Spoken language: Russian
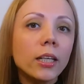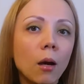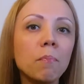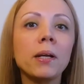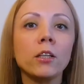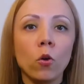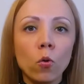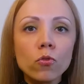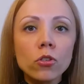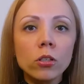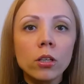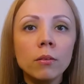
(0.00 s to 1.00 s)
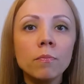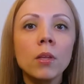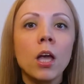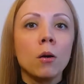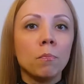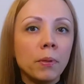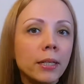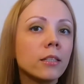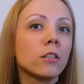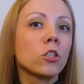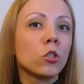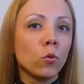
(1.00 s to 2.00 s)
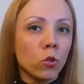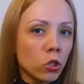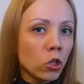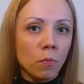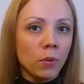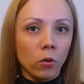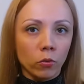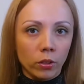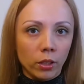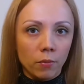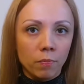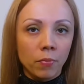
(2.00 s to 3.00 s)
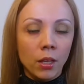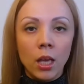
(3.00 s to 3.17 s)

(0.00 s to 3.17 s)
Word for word: я продолжила быть целеустремленной.